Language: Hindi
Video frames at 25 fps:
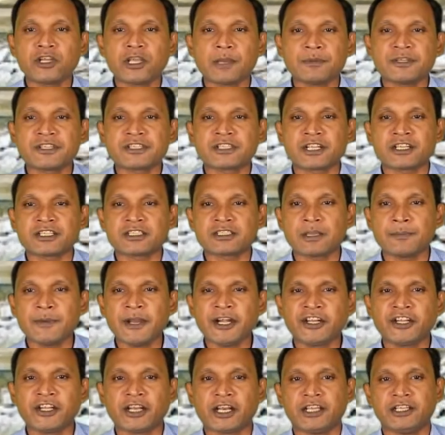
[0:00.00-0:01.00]
बोरिया बिस्तर
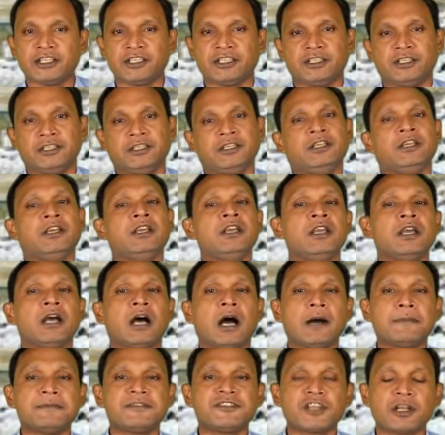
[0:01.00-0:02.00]
समेट ही रही थी
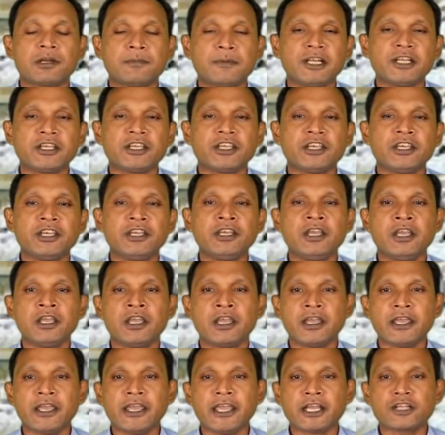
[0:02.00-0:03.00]
अब जर्मन की
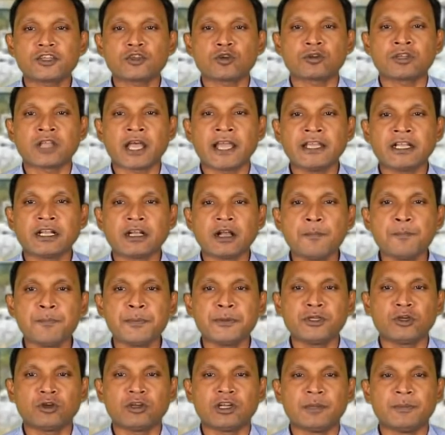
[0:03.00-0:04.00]
एक चौथाई
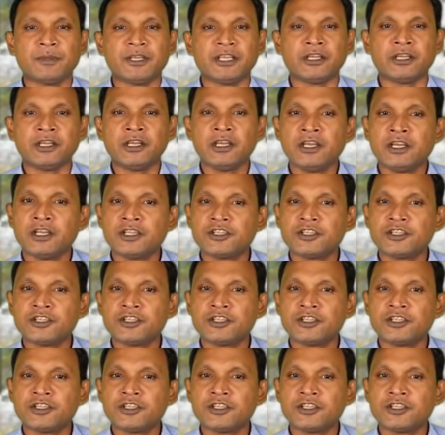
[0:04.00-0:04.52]
कंपनियों ने भी